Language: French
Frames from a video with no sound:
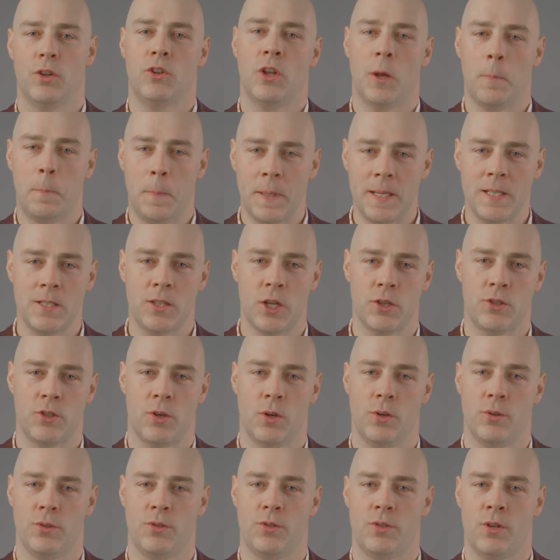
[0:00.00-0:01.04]
de pistes de
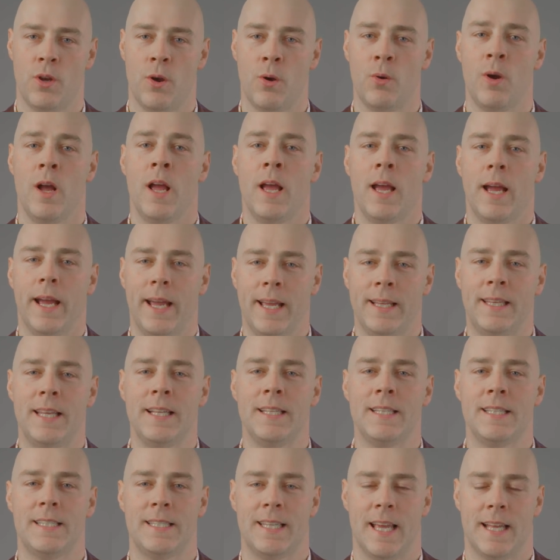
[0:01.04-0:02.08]
solutions et
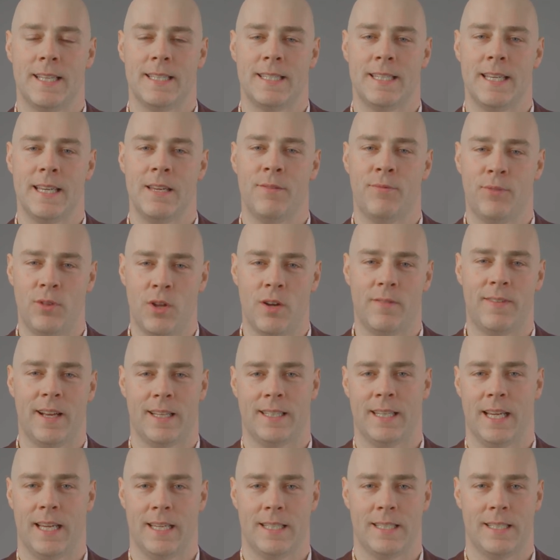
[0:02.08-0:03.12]
d'initiatives
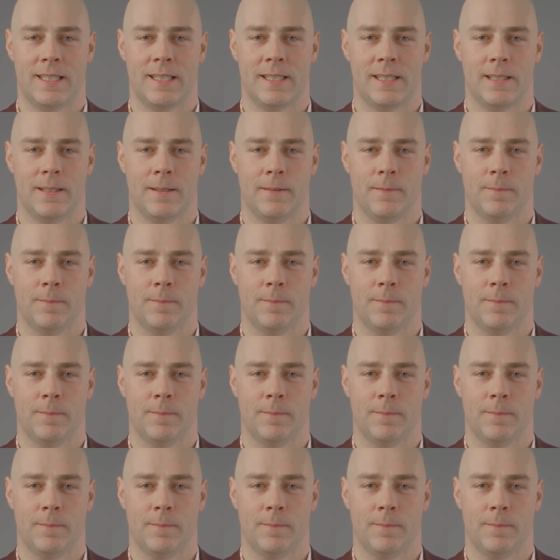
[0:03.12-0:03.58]
novatrices.